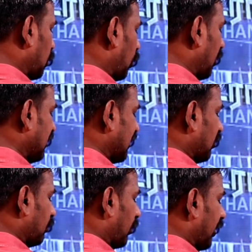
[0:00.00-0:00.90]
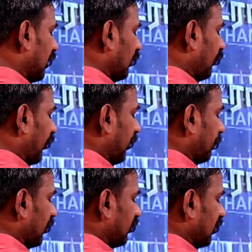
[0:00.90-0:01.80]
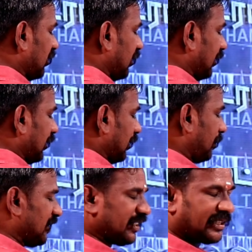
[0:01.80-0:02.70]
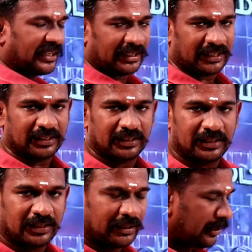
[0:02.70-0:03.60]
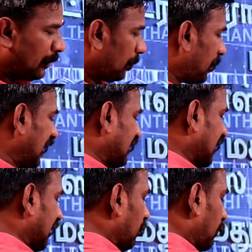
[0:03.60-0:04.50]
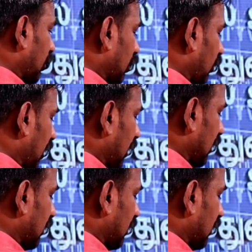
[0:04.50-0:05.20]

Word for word: டுவெண்ட்டி சிக்ஸ் பாயிண்ட் ஃபைவ் பர்சன்டேஜ் பிசி கேட்டகரி பிசிஎம் பொறுத்தளவில்